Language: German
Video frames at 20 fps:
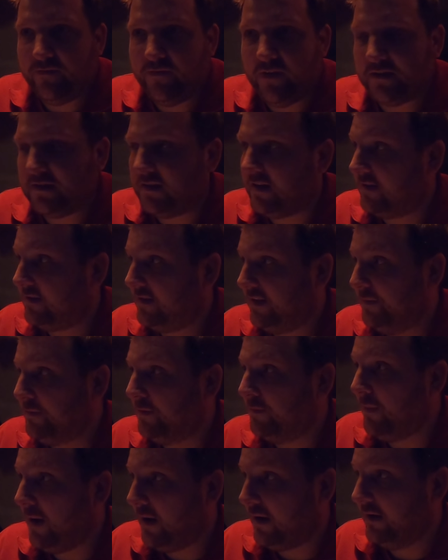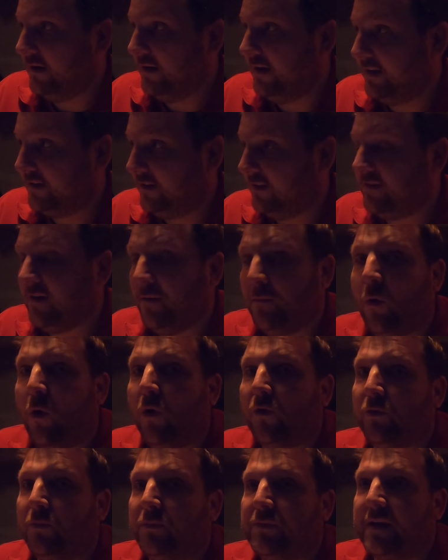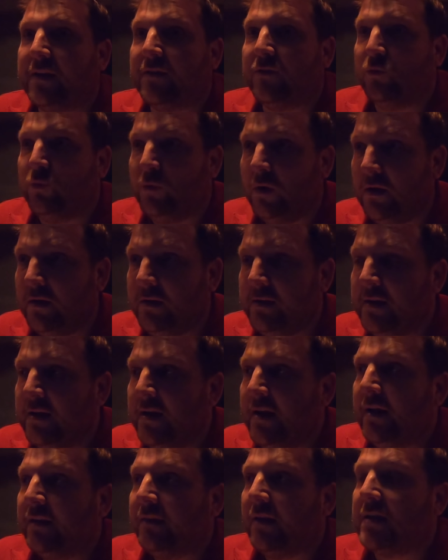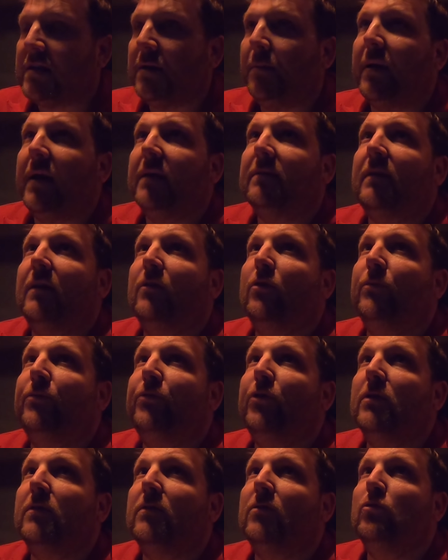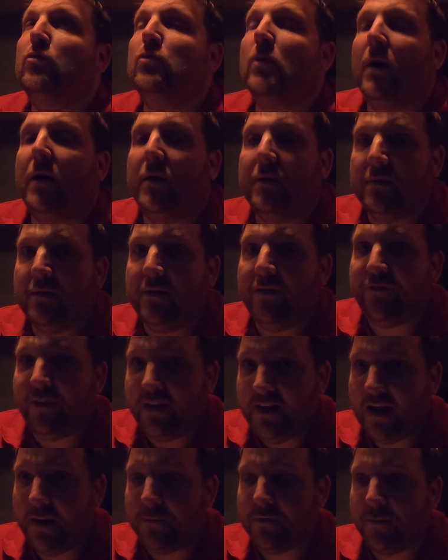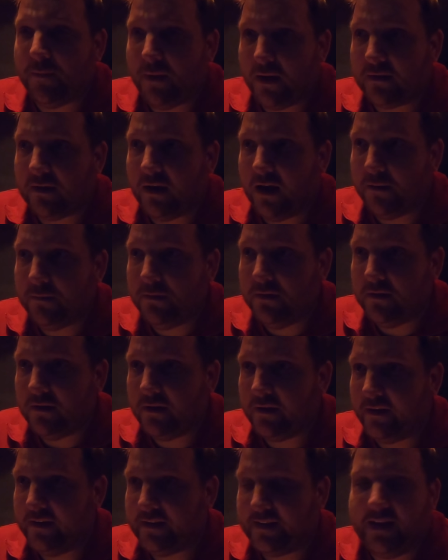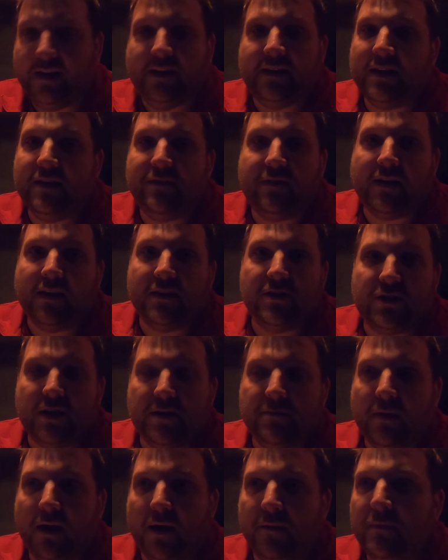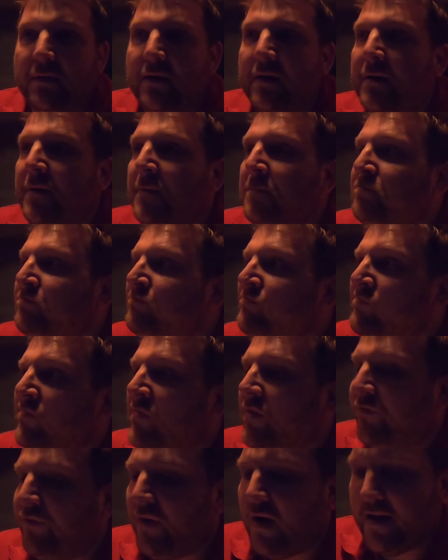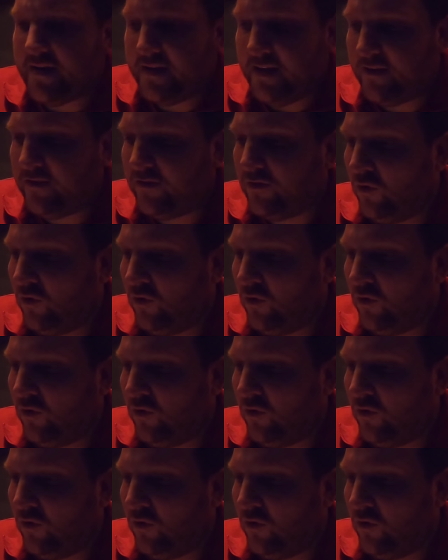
Was ich jetzt hiermit mache. Es ist zwar morgens um 6 Uhr, da ich aber gestern um 14 Uhr Feierabend gemacht habe, ich kann nicht Ewigkeiten stehen bleiben, fahre ich jetzt